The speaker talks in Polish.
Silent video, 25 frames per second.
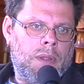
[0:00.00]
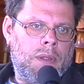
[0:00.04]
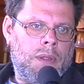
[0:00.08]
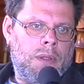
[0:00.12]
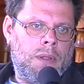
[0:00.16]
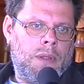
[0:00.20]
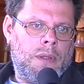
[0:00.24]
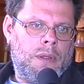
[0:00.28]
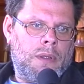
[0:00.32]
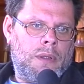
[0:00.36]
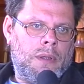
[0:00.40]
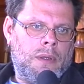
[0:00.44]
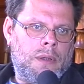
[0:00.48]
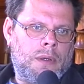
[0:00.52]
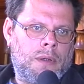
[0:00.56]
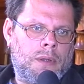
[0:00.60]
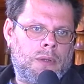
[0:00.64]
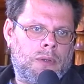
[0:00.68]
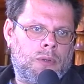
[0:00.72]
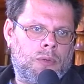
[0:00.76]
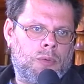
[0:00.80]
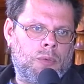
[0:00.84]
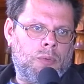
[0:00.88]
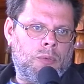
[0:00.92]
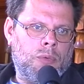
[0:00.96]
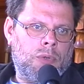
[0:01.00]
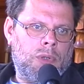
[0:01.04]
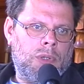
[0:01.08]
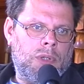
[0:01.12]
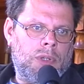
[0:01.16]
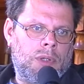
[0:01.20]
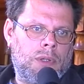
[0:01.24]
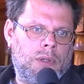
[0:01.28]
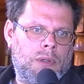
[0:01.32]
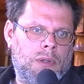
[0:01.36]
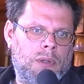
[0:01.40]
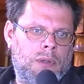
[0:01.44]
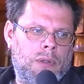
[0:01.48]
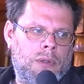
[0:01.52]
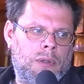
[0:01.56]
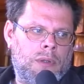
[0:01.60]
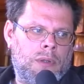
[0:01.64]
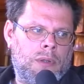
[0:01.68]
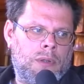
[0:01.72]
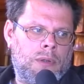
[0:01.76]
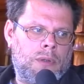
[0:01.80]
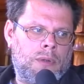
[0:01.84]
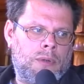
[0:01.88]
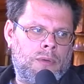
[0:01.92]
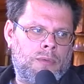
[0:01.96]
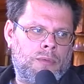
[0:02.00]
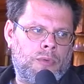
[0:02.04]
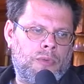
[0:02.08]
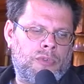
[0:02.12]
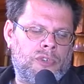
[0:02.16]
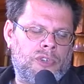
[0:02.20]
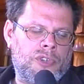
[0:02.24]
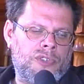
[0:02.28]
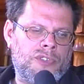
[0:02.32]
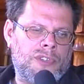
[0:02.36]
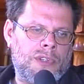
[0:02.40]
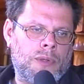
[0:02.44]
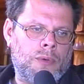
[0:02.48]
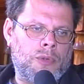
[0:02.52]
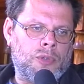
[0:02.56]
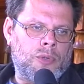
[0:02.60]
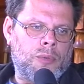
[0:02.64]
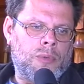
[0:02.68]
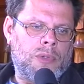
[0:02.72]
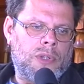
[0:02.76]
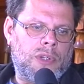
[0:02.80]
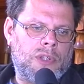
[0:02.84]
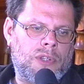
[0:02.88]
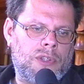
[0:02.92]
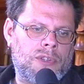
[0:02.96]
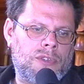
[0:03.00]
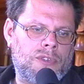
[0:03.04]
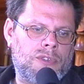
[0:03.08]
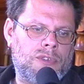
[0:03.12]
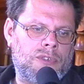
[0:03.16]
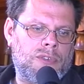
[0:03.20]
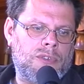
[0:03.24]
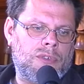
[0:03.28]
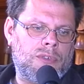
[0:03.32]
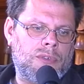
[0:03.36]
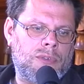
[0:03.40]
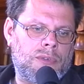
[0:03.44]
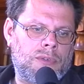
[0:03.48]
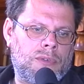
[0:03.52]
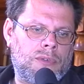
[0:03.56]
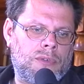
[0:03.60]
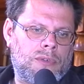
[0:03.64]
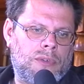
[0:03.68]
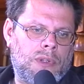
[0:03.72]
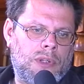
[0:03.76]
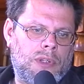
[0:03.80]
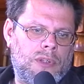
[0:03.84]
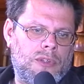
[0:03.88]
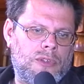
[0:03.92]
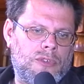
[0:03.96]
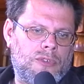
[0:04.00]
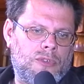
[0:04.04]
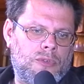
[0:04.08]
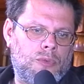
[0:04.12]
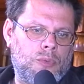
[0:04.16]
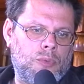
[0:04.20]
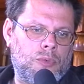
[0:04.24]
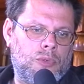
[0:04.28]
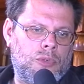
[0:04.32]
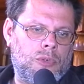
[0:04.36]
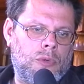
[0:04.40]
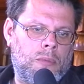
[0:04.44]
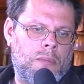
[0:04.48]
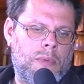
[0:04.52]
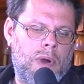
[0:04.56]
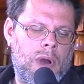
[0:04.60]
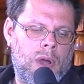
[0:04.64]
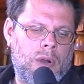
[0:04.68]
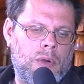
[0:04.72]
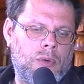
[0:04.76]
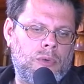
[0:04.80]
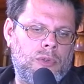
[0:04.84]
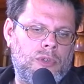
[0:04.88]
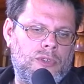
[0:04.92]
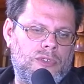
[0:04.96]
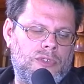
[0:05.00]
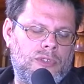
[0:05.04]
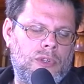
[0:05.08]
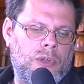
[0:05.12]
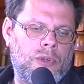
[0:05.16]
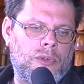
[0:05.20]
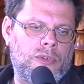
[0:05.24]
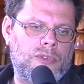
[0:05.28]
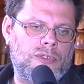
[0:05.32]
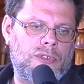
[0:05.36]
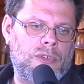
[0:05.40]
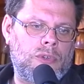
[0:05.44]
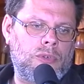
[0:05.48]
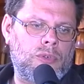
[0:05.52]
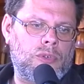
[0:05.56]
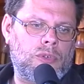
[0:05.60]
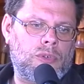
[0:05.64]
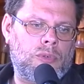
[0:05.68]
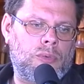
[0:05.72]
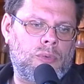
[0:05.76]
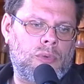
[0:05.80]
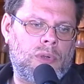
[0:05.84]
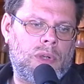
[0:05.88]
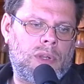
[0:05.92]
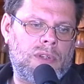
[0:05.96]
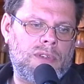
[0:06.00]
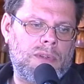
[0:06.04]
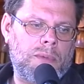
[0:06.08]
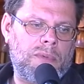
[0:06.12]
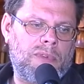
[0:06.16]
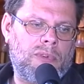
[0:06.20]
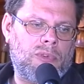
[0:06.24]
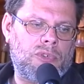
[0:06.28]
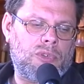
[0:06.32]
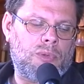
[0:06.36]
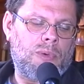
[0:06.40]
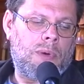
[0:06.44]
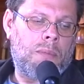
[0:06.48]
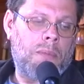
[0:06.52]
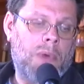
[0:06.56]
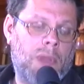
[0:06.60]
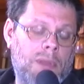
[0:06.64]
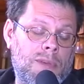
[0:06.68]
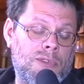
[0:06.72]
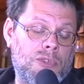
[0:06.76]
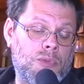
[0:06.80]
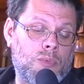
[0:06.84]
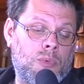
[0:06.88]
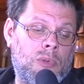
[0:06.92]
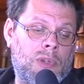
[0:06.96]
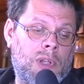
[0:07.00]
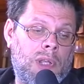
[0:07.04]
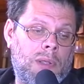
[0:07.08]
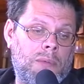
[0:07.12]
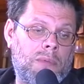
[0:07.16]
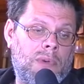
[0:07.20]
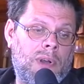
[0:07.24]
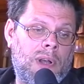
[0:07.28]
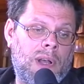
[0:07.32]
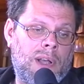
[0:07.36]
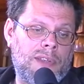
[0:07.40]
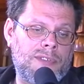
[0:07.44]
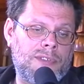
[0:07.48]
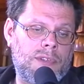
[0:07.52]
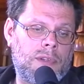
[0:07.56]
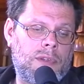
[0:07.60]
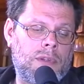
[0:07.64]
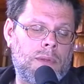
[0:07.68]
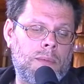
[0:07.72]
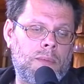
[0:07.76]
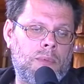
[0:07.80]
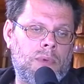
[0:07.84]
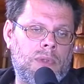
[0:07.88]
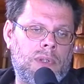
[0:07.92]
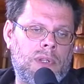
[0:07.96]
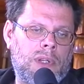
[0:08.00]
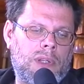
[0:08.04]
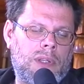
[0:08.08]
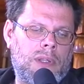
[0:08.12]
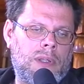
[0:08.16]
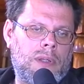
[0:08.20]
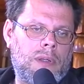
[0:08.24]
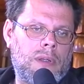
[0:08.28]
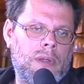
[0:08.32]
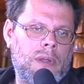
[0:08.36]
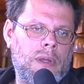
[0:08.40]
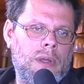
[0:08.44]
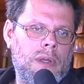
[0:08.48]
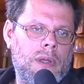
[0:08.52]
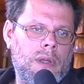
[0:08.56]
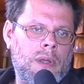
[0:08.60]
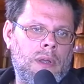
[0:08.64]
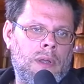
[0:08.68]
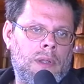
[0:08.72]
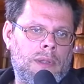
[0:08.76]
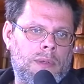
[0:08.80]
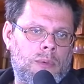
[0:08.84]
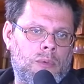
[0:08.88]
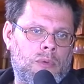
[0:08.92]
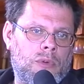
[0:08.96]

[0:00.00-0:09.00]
e, który wówczas założył takie, takie studio Maro nieistniejące już, które zajmowało się łamaniem, składaniem gazet. To były takie, to był rok